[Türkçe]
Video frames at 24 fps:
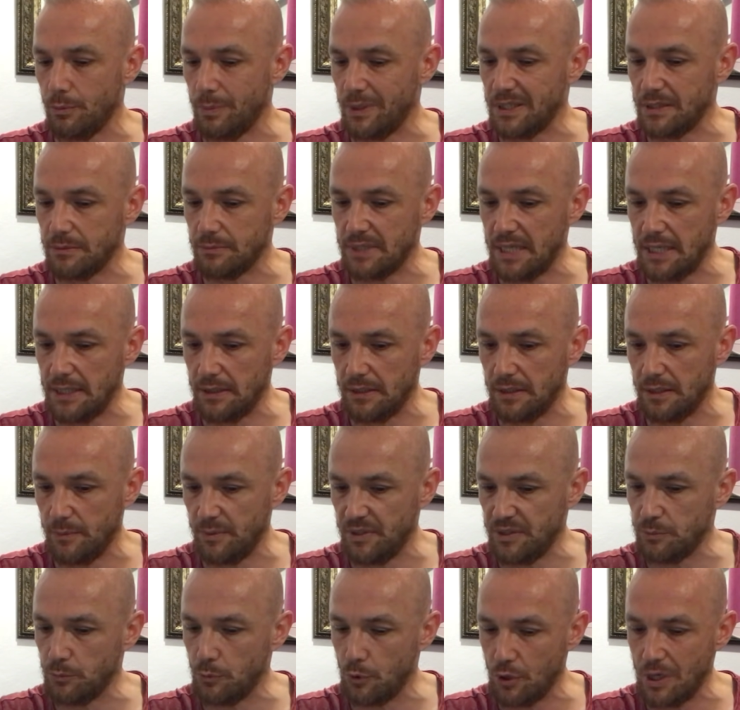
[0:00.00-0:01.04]
O bakımdan e,
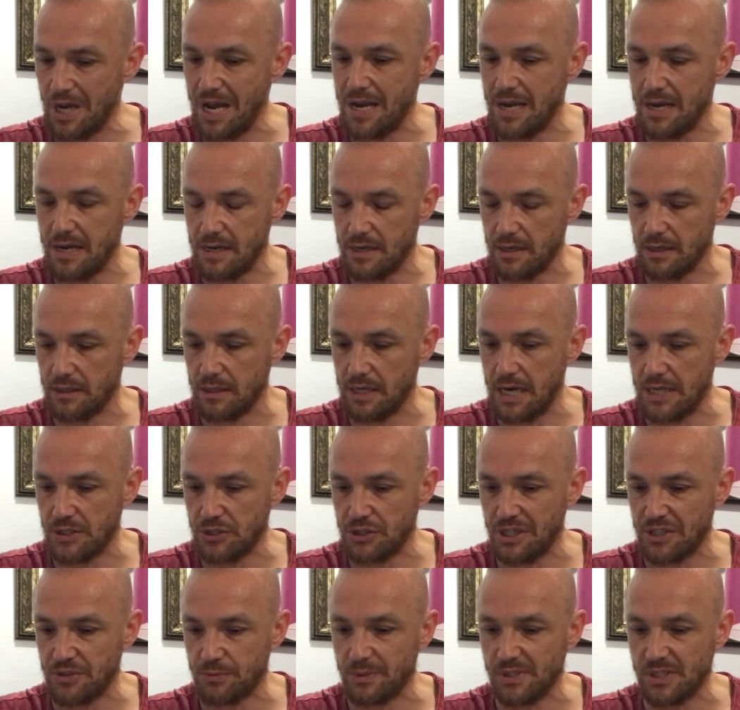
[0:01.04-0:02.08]
bir moral
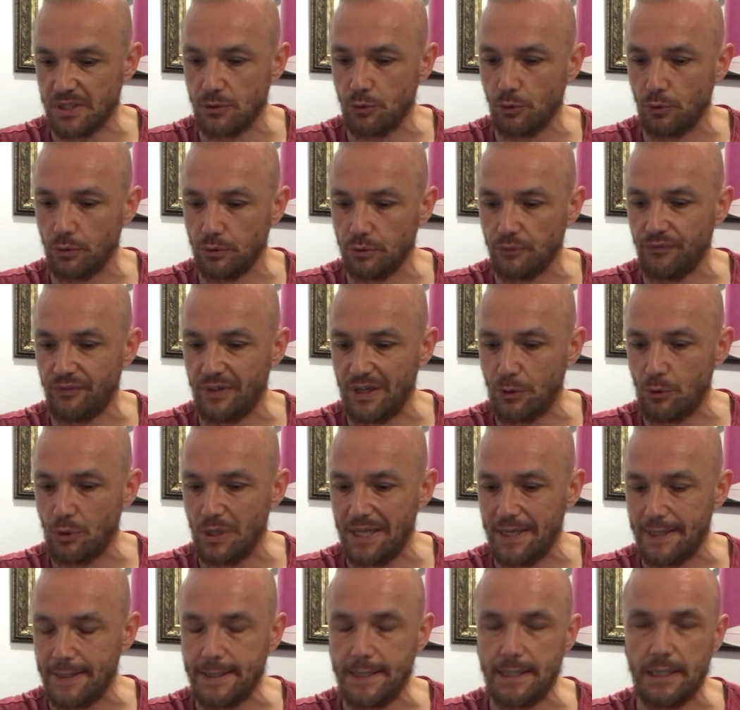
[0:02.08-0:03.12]
karşılaşması da oldu.
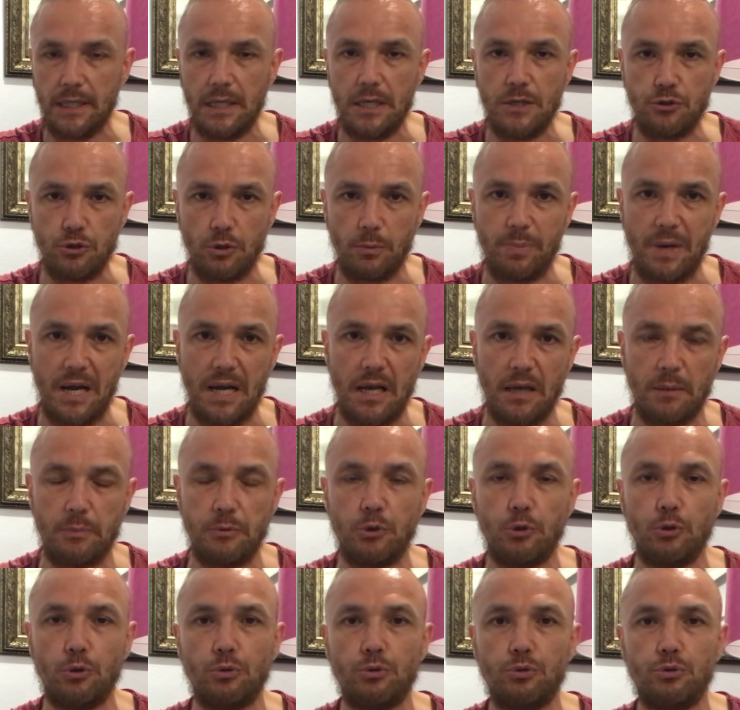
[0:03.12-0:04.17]
Fegoli çok parlak bir
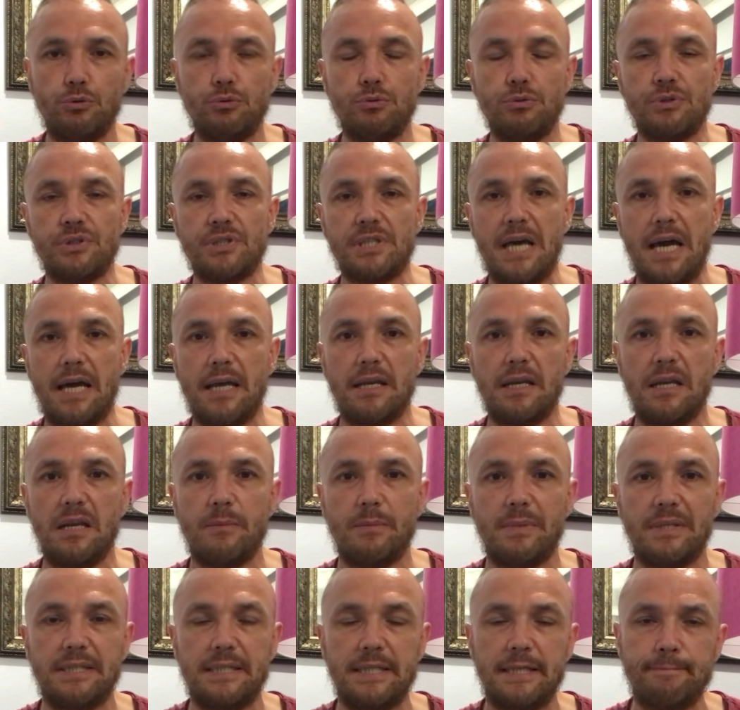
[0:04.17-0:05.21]
görüntü
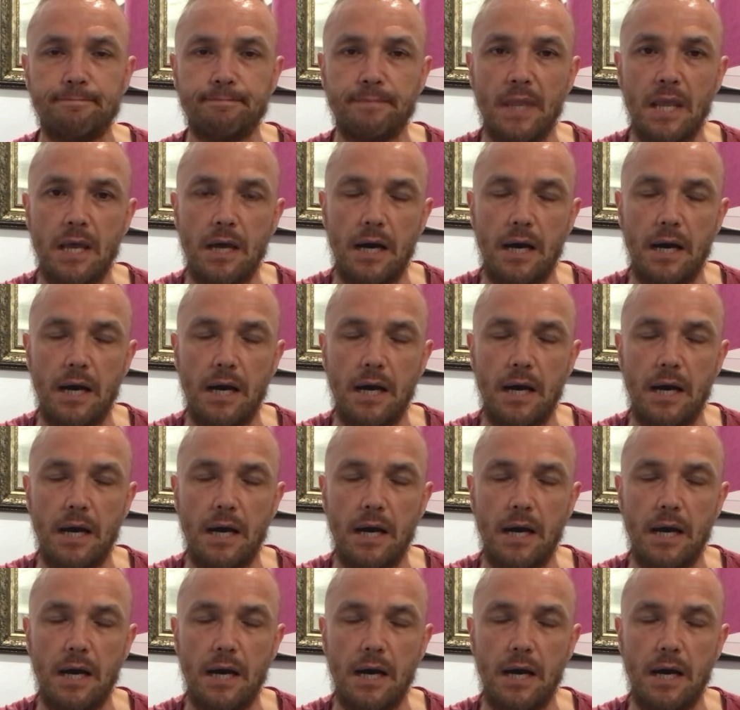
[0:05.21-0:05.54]
sergilemedi.